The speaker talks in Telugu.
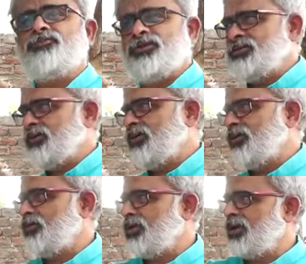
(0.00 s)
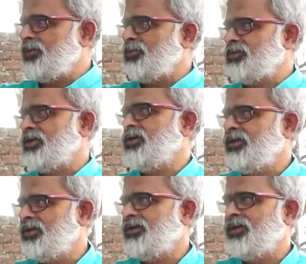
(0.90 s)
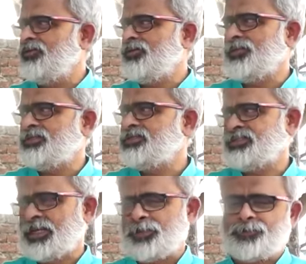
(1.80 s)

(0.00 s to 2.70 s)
ఫ్రెండ్స్ ఎవరైనా ఉన్నా లేకపోతే నన్ను విమర్శిస్తారు